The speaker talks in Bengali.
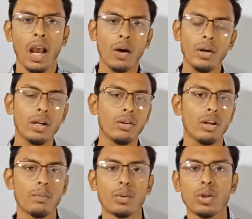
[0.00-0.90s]
এখন এটা
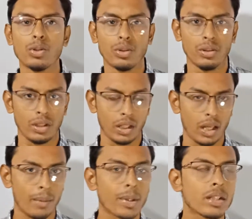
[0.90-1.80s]
করার প্রয়োজনীয়তাটা কি
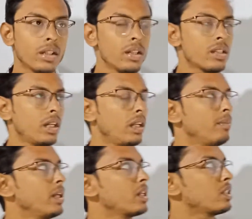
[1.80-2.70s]
আমরা যে
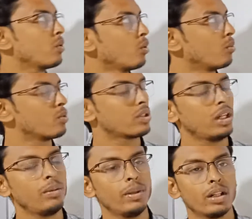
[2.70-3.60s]
শ্রেণীবিন্যাসটা করব
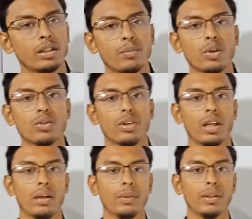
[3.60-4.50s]
শ্রেণীবিন্যাসের প্রয়োজনটা
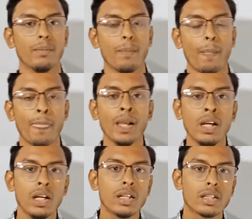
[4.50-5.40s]
কি আমাদের
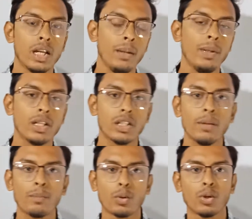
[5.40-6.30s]
শ্রেণীবিন্যাসের
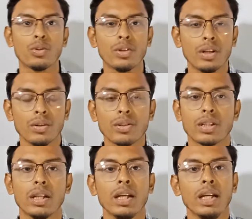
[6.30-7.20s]
প্রয়োজনটা
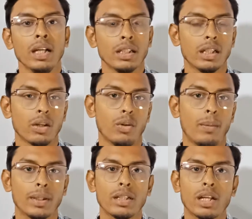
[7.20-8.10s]
হচ্ছে যে দেখো
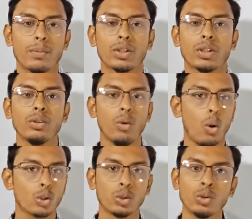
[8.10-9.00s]
আমাদের চারপাশে কিন্তু
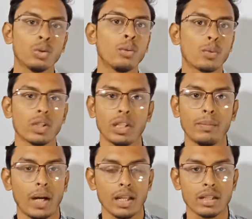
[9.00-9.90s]
অসংখ্য
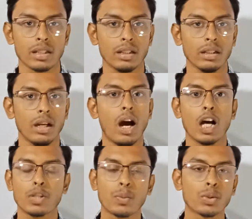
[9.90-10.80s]
প্রজাতির প্রাণী আছে
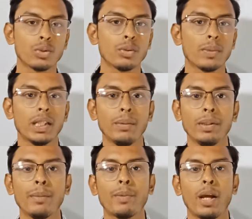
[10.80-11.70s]
আজ পর্যন্ত
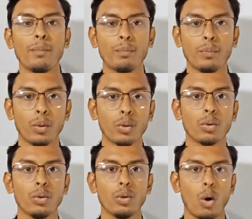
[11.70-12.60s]
পৃথিবীতে প্রায়
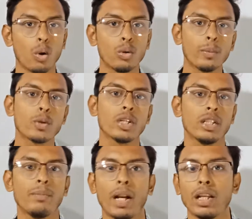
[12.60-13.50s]
পনেরো লক্ষ
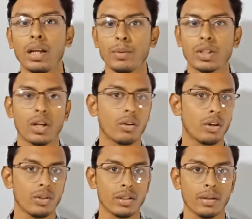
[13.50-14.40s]
প্রজাতির প্রাণী আবিষ্কার
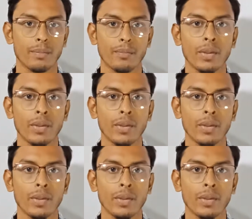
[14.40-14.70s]
করা হয়েছে